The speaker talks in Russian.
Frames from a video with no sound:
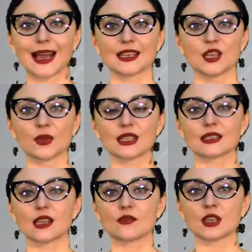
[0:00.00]
Одним
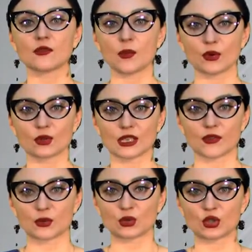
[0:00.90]
из главных
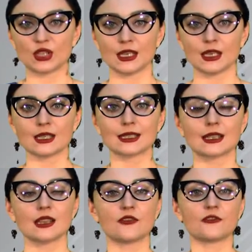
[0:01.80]
вопросов обсуждения
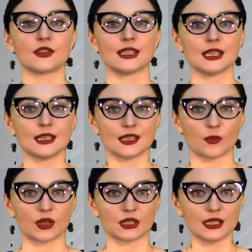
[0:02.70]
стало введение
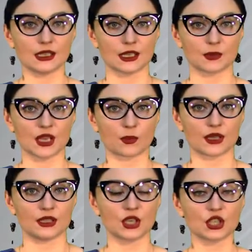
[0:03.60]
дополнительных мер
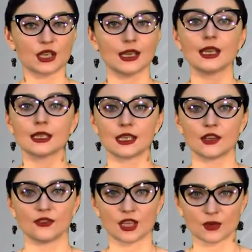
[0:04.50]
поддержки
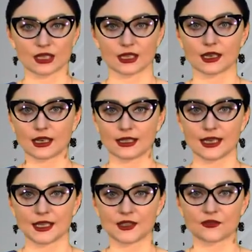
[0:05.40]
для фермерских
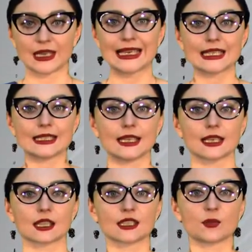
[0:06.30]
хозяйств.
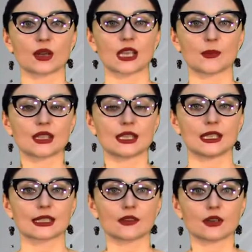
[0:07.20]
Директор Департамента
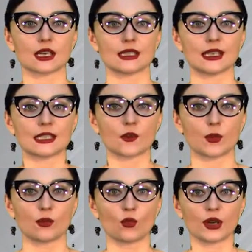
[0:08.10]
сельского хозяйства
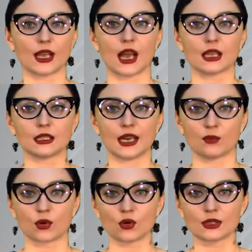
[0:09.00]
Приморья
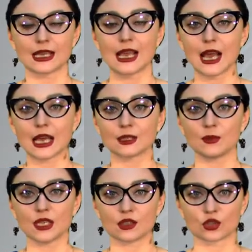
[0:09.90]
Андрей Бронц
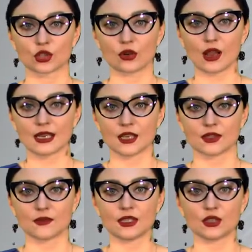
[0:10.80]
отметил, что ранее
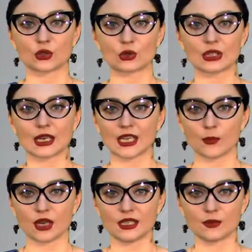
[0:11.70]
в связи с острой
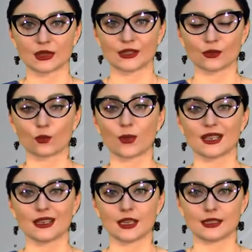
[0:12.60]
необходимостью
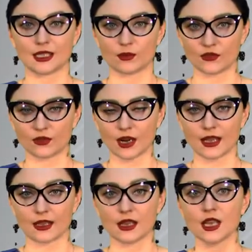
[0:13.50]
поднять сохранять земли в
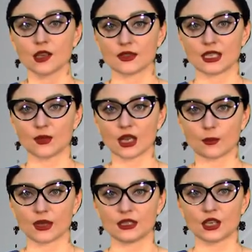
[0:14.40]
крае, все меры
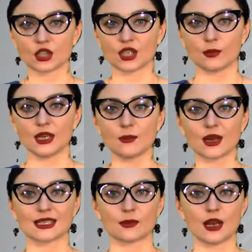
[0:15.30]
поддержки были
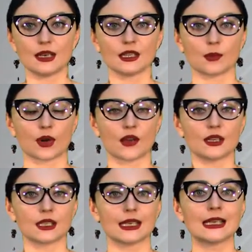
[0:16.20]
максимально
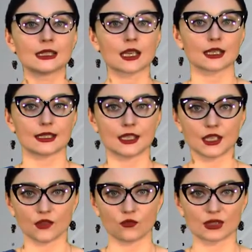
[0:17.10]
направлены на
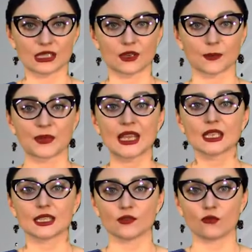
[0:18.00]
растениеводство.
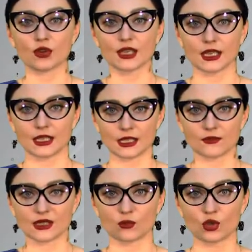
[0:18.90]
Сегодня есть
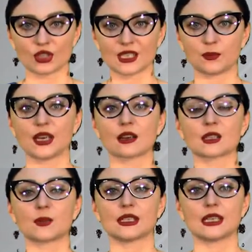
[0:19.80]
возможность
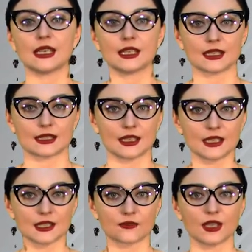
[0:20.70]
перераспределения
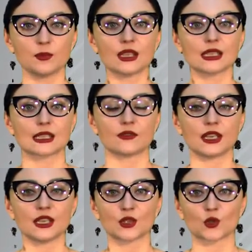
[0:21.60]
средств и
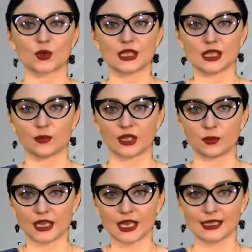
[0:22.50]
предоставления субсидий
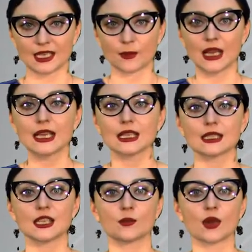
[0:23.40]
предприятиям,
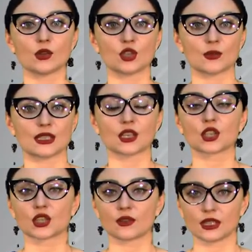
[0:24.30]
занимающимся
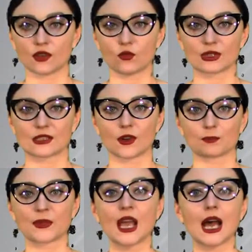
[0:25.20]
животноводством.